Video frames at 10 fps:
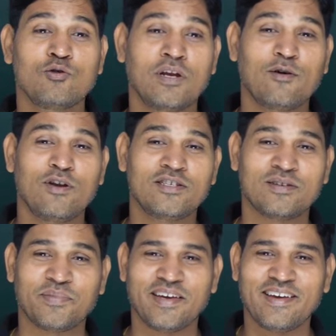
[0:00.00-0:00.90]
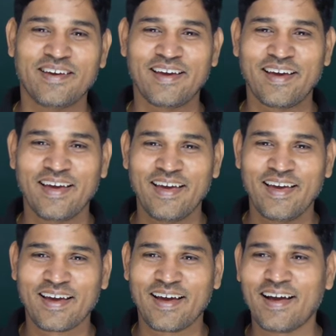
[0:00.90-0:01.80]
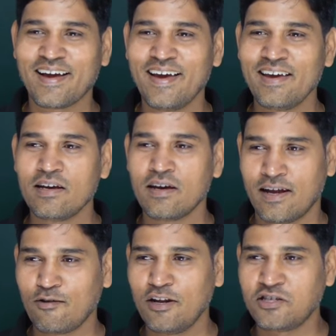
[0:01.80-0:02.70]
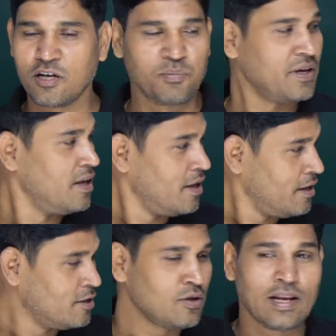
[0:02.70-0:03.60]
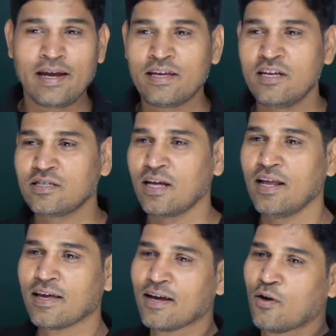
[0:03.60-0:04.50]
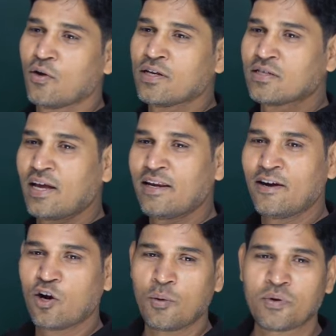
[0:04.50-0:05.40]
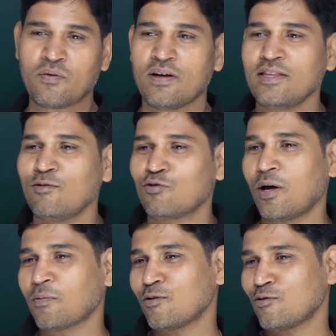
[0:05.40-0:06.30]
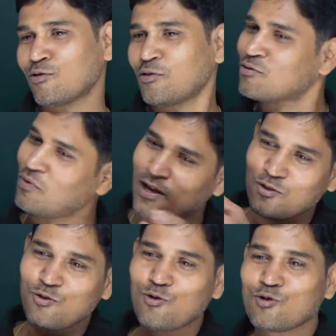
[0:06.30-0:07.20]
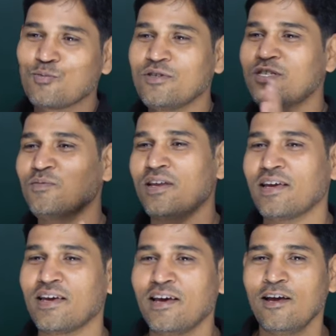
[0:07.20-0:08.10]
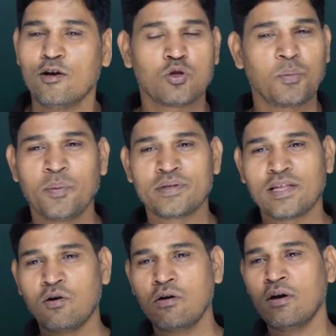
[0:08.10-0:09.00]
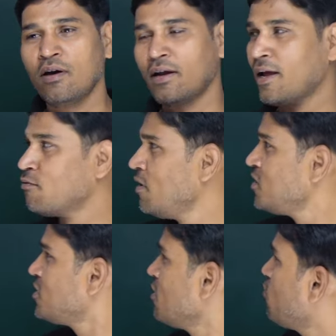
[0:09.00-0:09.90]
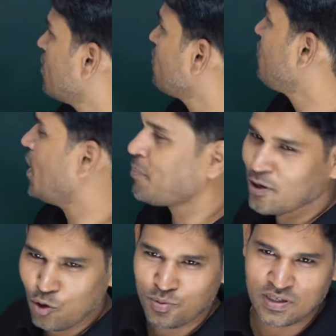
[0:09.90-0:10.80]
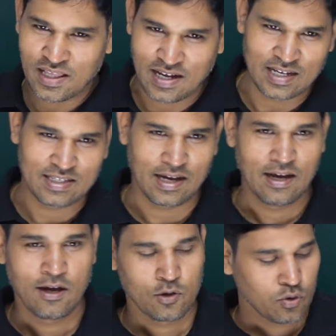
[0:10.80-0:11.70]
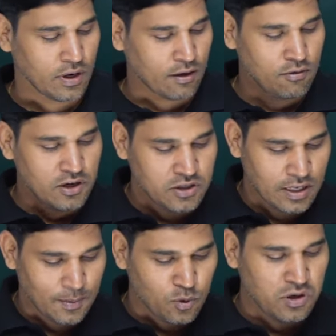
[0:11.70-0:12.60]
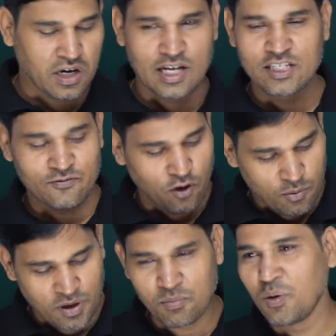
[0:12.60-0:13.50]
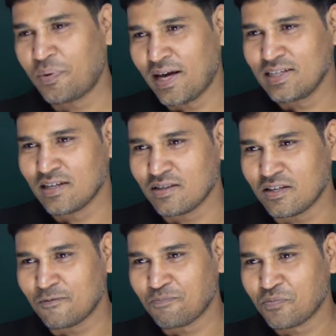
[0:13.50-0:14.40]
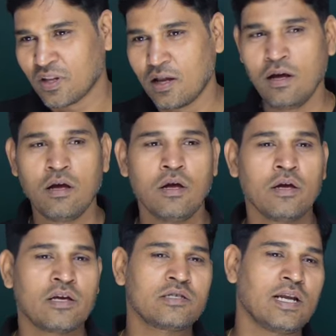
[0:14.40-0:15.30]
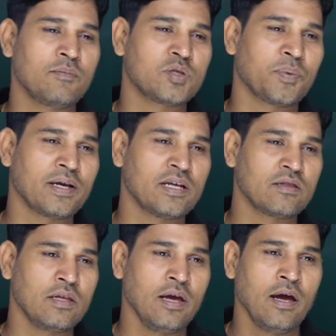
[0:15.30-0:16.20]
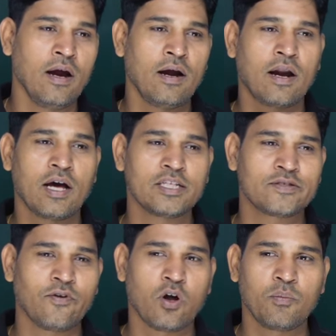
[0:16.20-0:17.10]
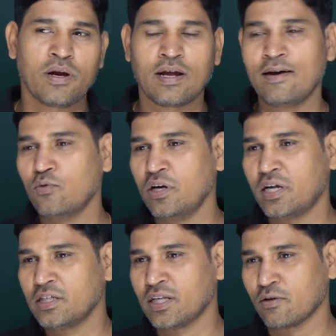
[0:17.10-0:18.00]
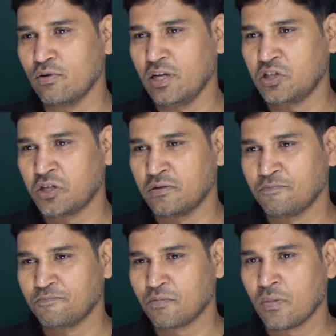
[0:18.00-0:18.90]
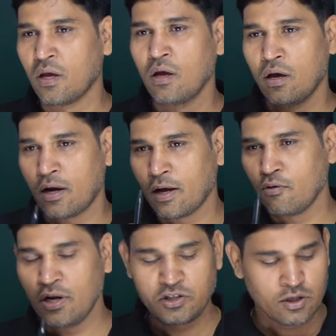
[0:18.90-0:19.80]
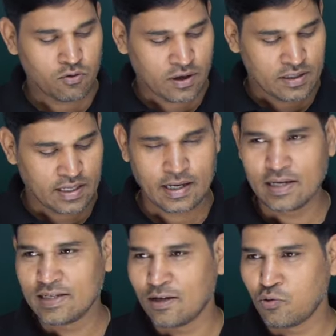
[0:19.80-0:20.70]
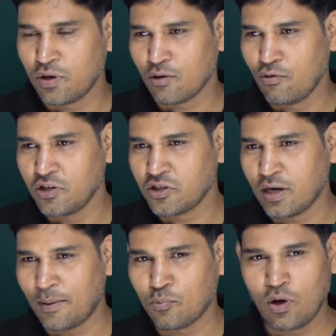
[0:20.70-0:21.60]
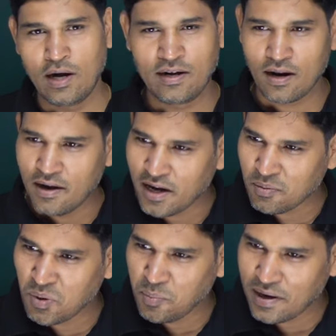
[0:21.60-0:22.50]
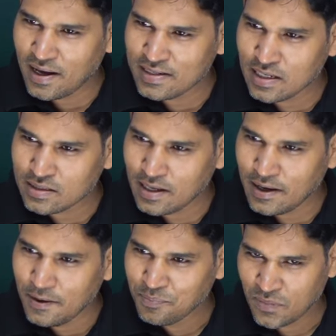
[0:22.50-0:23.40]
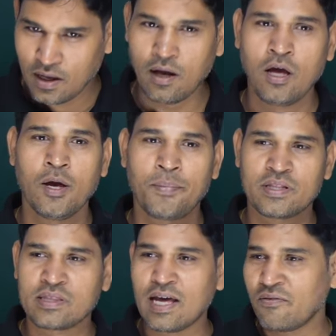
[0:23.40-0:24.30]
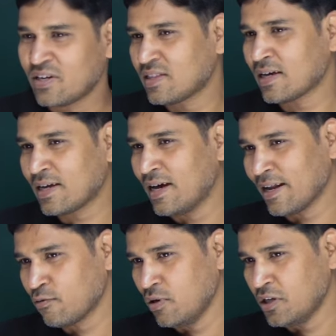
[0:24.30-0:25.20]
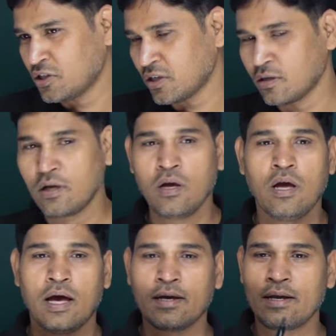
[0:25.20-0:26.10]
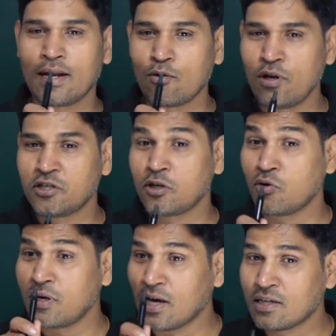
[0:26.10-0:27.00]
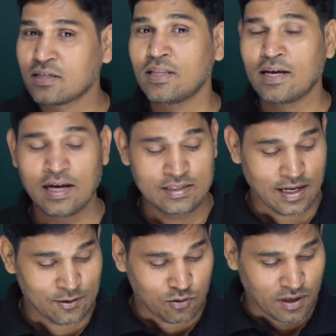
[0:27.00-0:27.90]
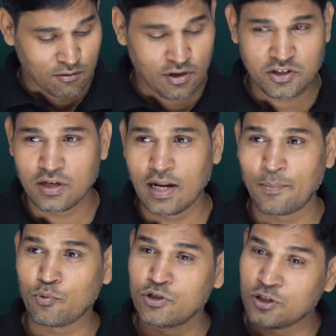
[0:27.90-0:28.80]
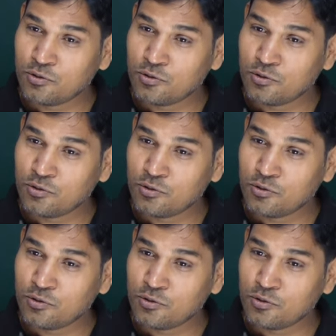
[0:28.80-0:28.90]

जी रेगुलेशन में कहा गए रेगुलेशन पे ये जो लाइन खींच के लेके गए हो ना इस लाइन ने ड्रॉप करवा दी हो तो आपके दोस्त वहां तो दो ही मिलेंगे तभी तो अभी बताओ रेगुलेशन को अगर व्यापक रूप से देखा जाए तो रेगुलेशन आपको ट्रांसफॉर्मर में पढ़ाई जाती है है ना किस नाम से पढ़ाई जाती है ट्रांसफॉर्मर का वोल्टेज रेगुलेशन रेगुलेशन को अगर देखा जाए तो रेगुलेशन आपको अल्टरनेटर में पढ़ाया जाता है है ना प्रत्यावर्तक का रेगुलेशन अगर रेगुलेशन को ढंग से देखा जाए तो रेगुलेशन आपको इस